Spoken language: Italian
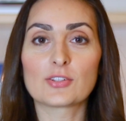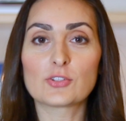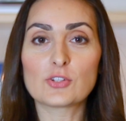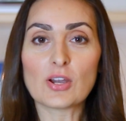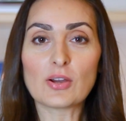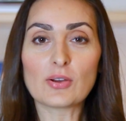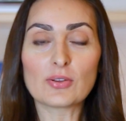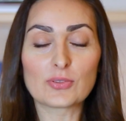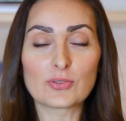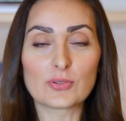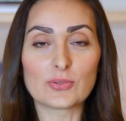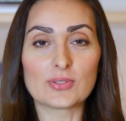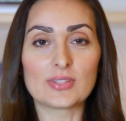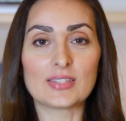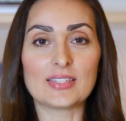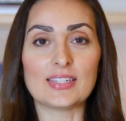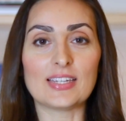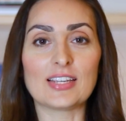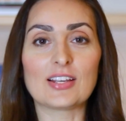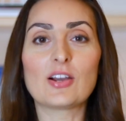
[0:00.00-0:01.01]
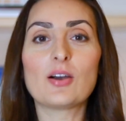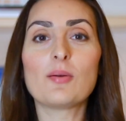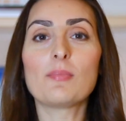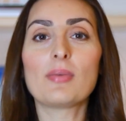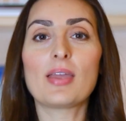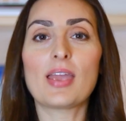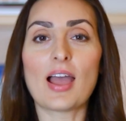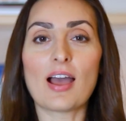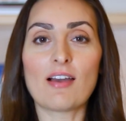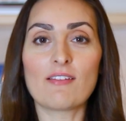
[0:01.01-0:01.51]
Ciao a tutti,
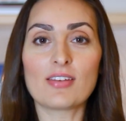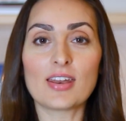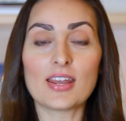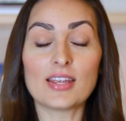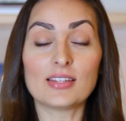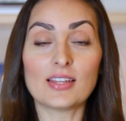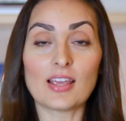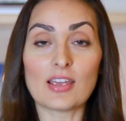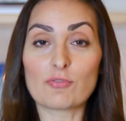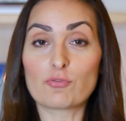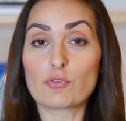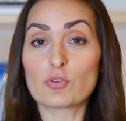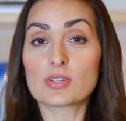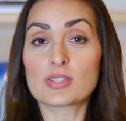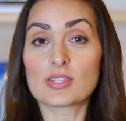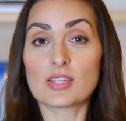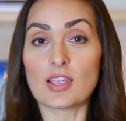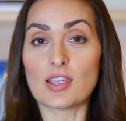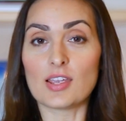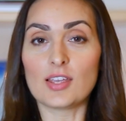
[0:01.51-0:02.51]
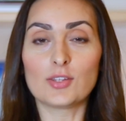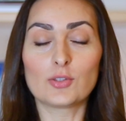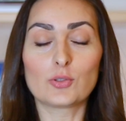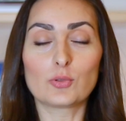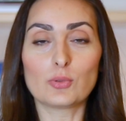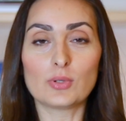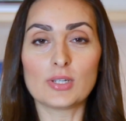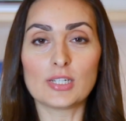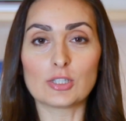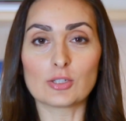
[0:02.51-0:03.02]
come avrete forse
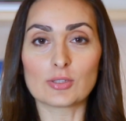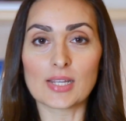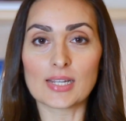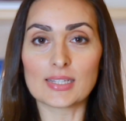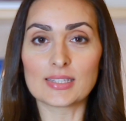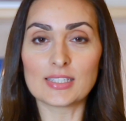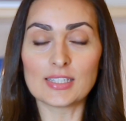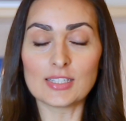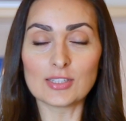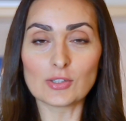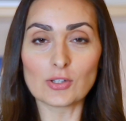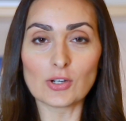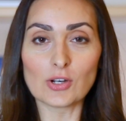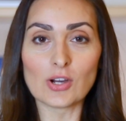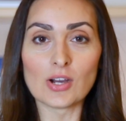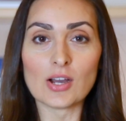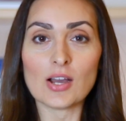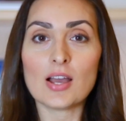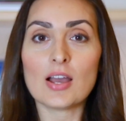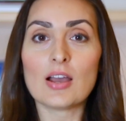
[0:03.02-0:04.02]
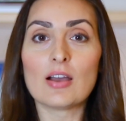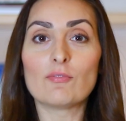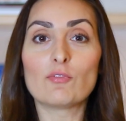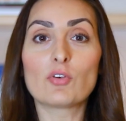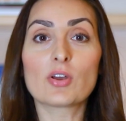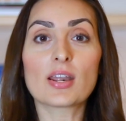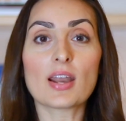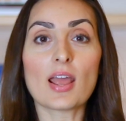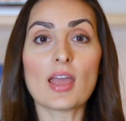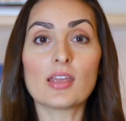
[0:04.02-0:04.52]
intuito dal titolo,
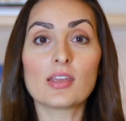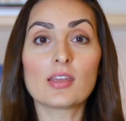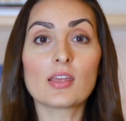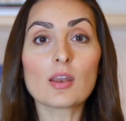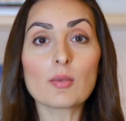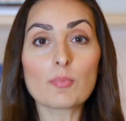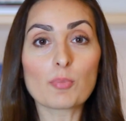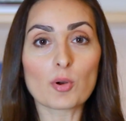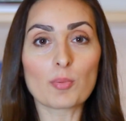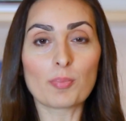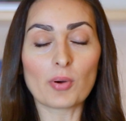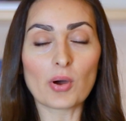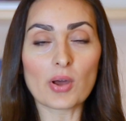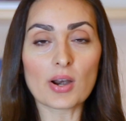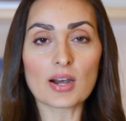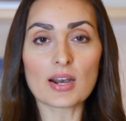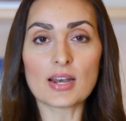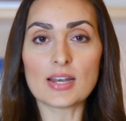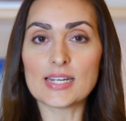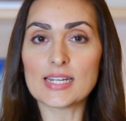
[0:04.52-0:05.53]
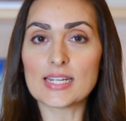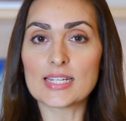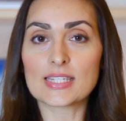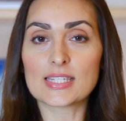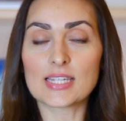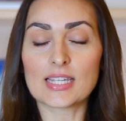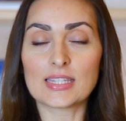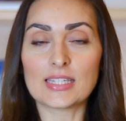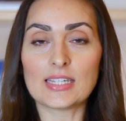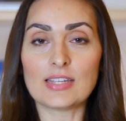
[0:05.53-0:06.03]
vorrei riproporre
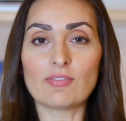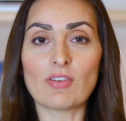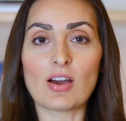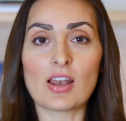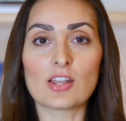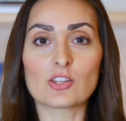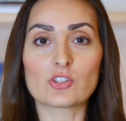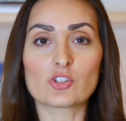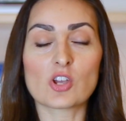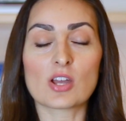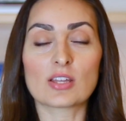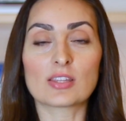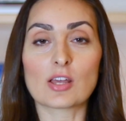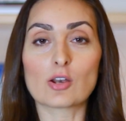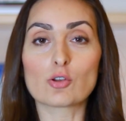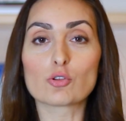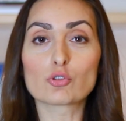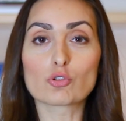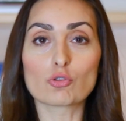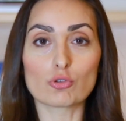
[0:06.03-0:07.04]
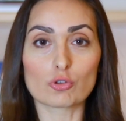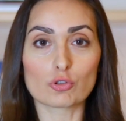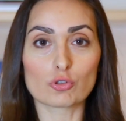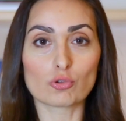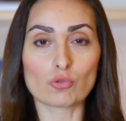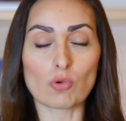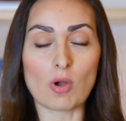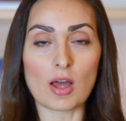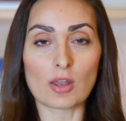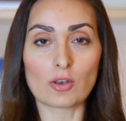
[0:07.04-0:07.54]
l'iniziativa lanciata lo
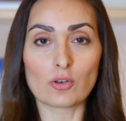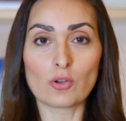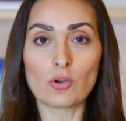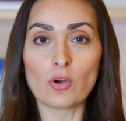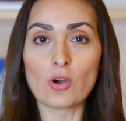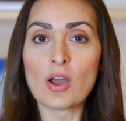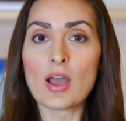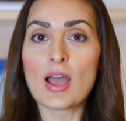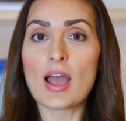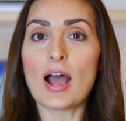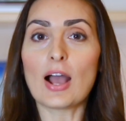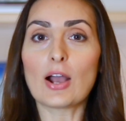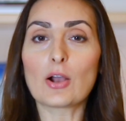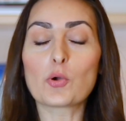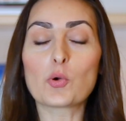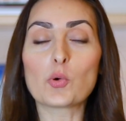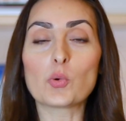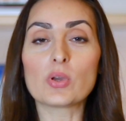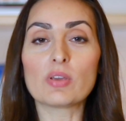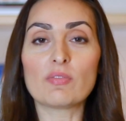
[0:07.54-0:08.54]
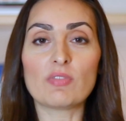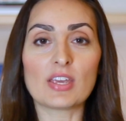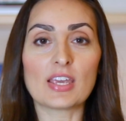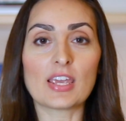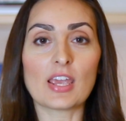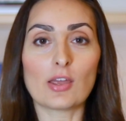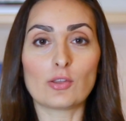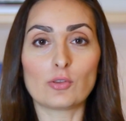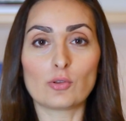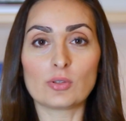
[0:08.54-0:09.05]
scorso anno a cui vi
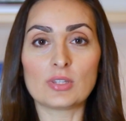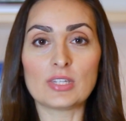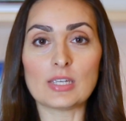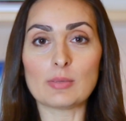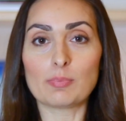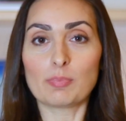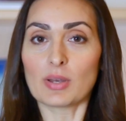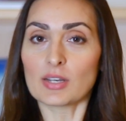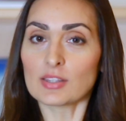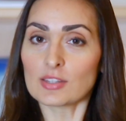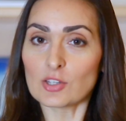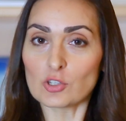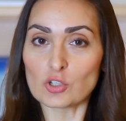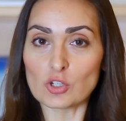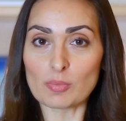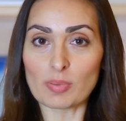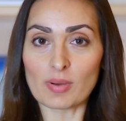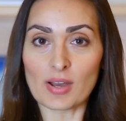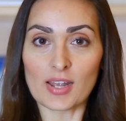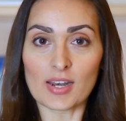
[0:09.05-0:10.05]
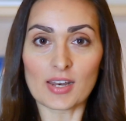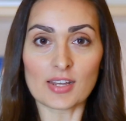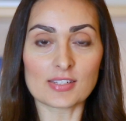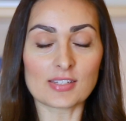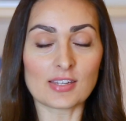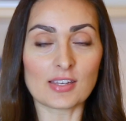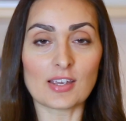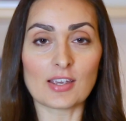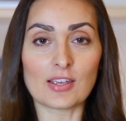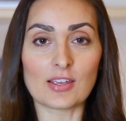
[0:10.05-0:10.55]
chiedo di partecipare
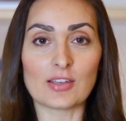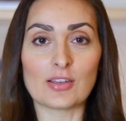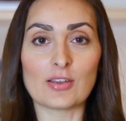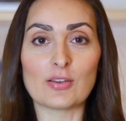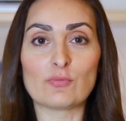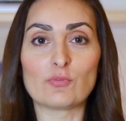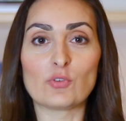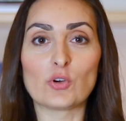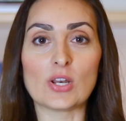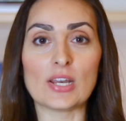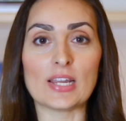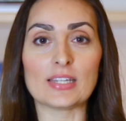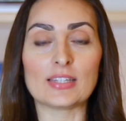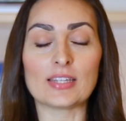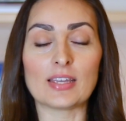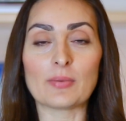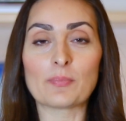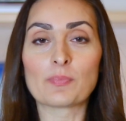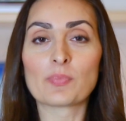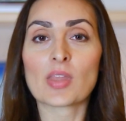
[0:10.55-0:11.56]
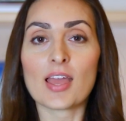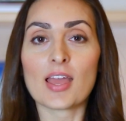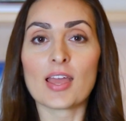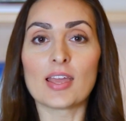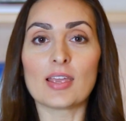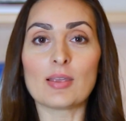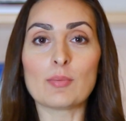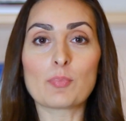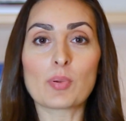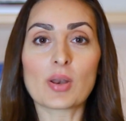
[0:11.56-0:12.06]
se eh, volete.
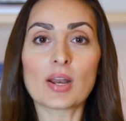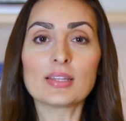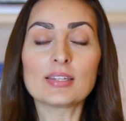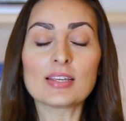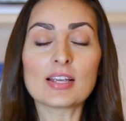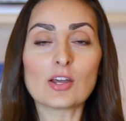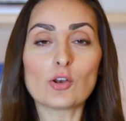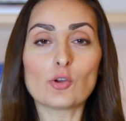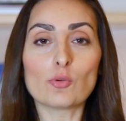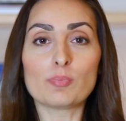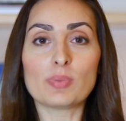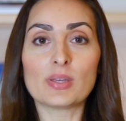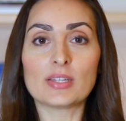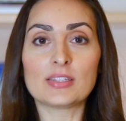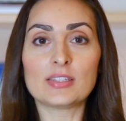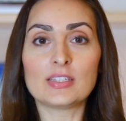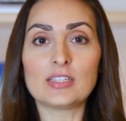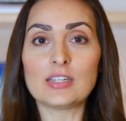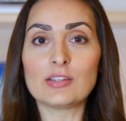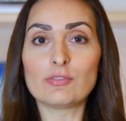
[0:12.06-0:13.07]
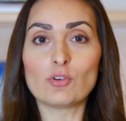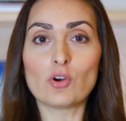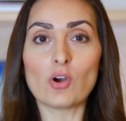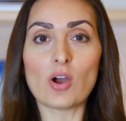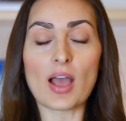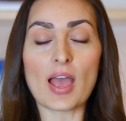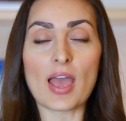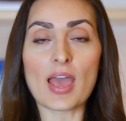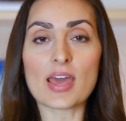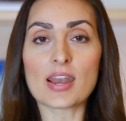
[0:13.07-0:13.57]
In pratica
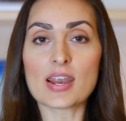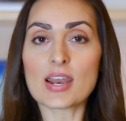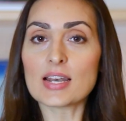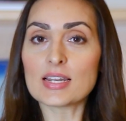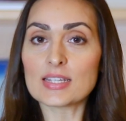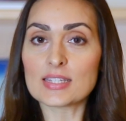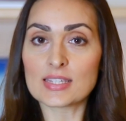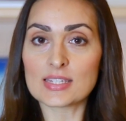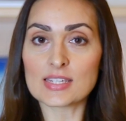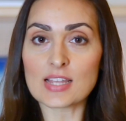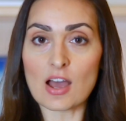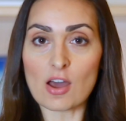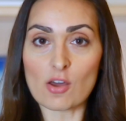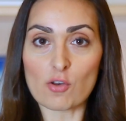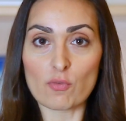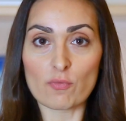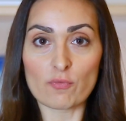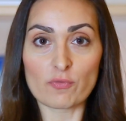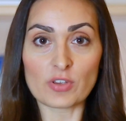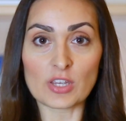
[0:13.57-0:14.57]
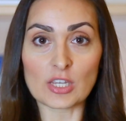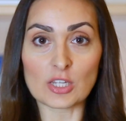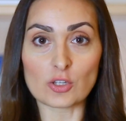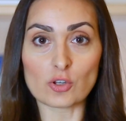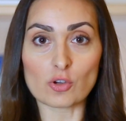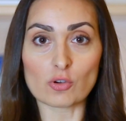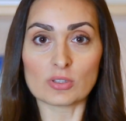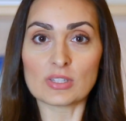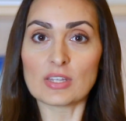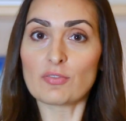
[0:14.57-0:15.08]
l'obiettivo è realizzare un
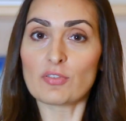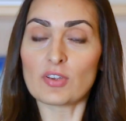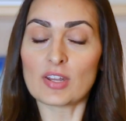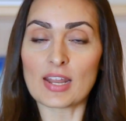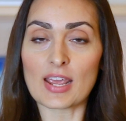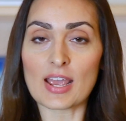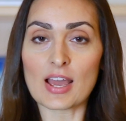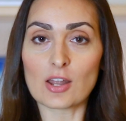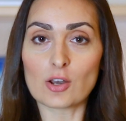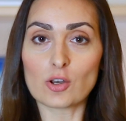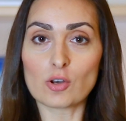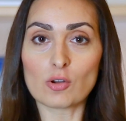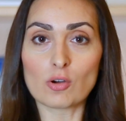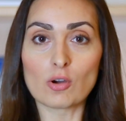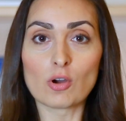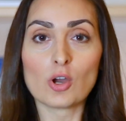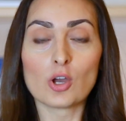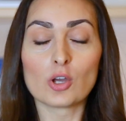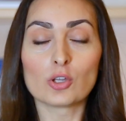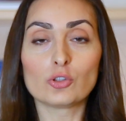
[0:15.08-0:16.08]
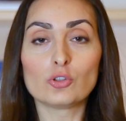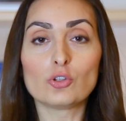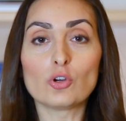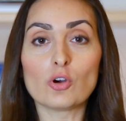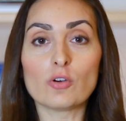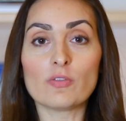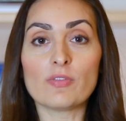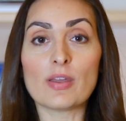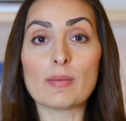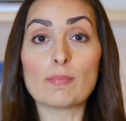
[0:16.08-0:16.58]
video di fine anno
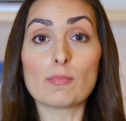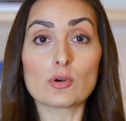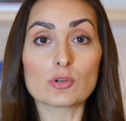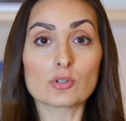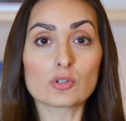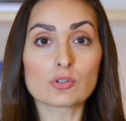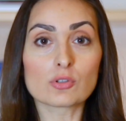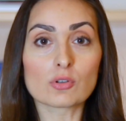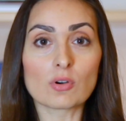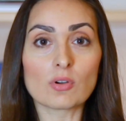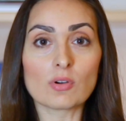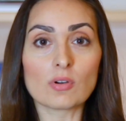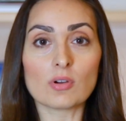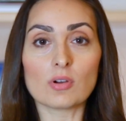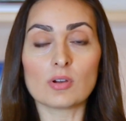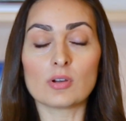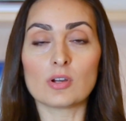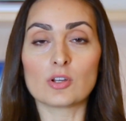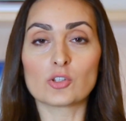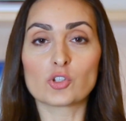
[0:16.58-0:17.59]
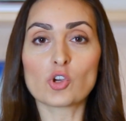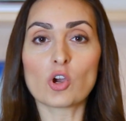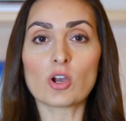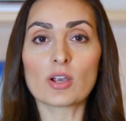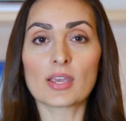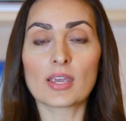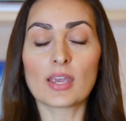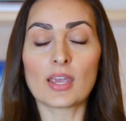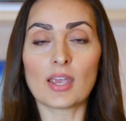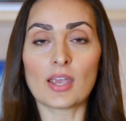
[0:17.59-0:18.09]
dove mostro eh, ciò
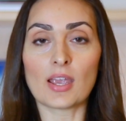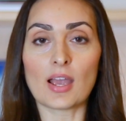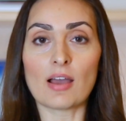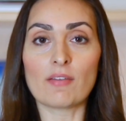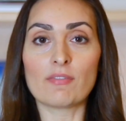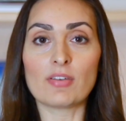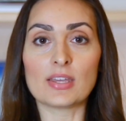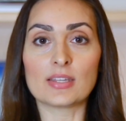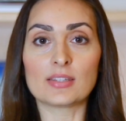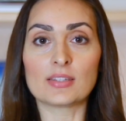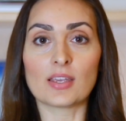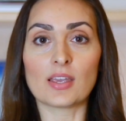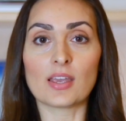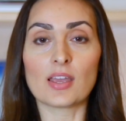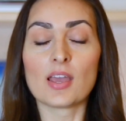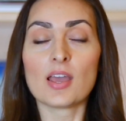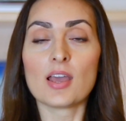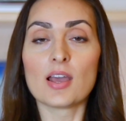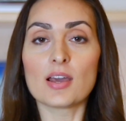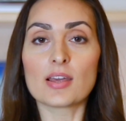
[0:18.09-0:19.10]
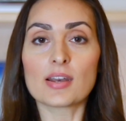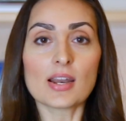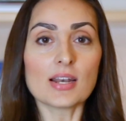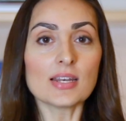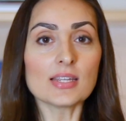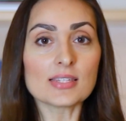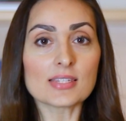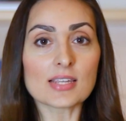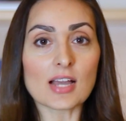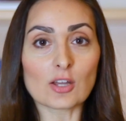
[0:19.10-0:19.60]
che avete
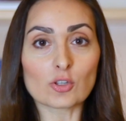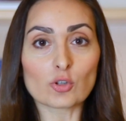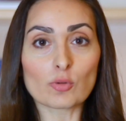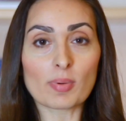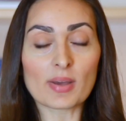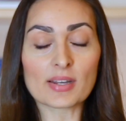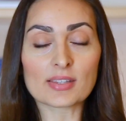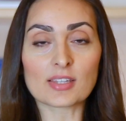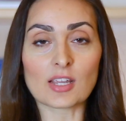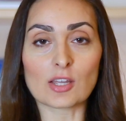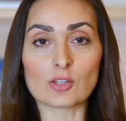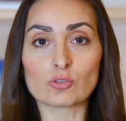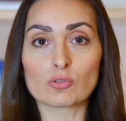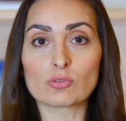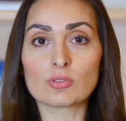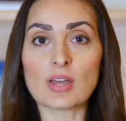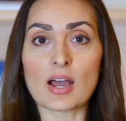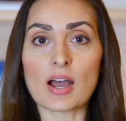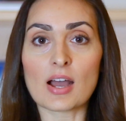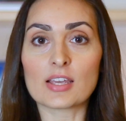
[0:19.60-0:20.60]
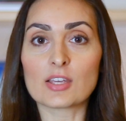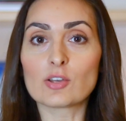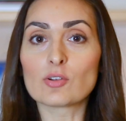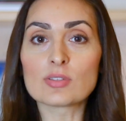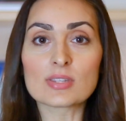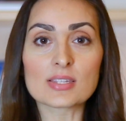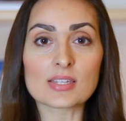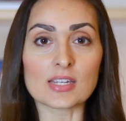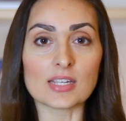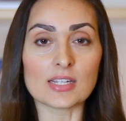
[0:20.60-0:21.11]
realizzato partendo dai
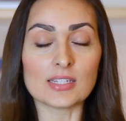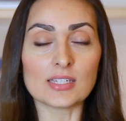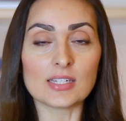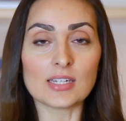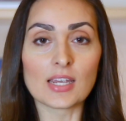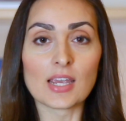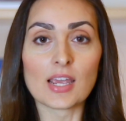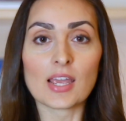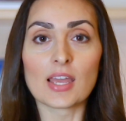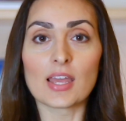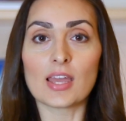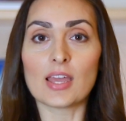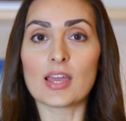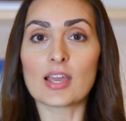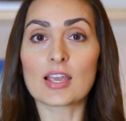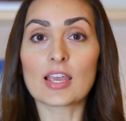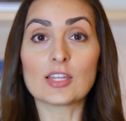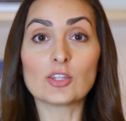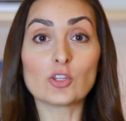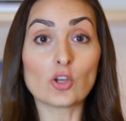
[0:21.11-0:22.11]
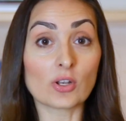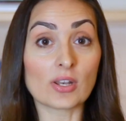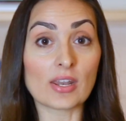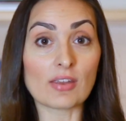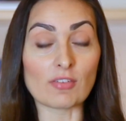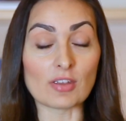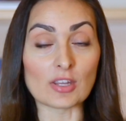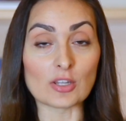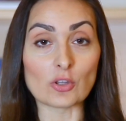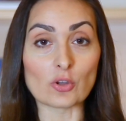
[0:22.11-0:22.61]
consigli eh, che do
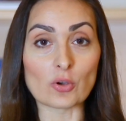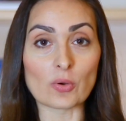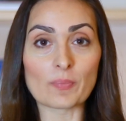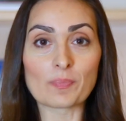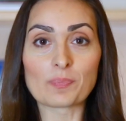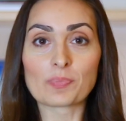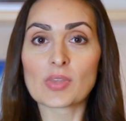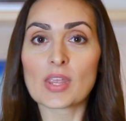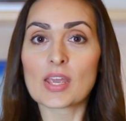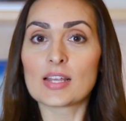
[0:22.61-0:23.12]
nei video.